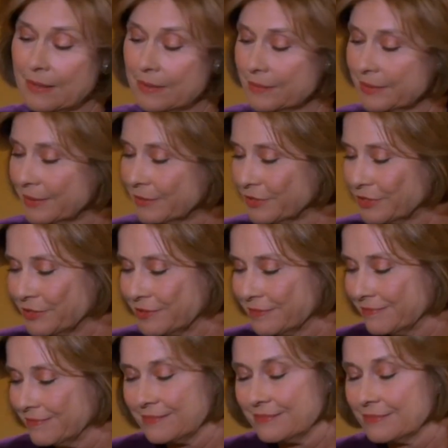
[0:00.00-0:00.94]
Vedi,
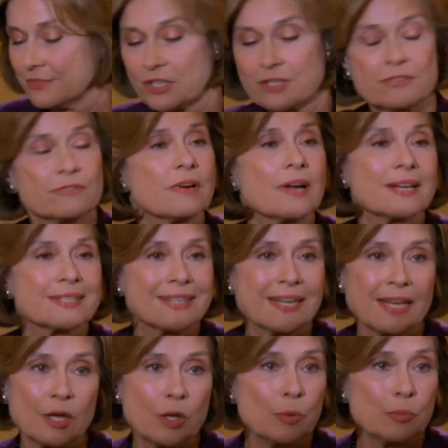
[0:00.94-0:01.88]
lui, lui
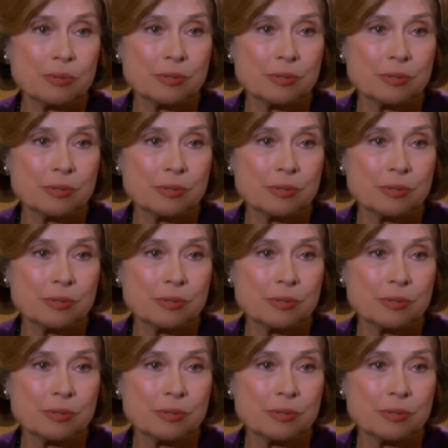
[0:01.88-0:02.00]
vorrebbe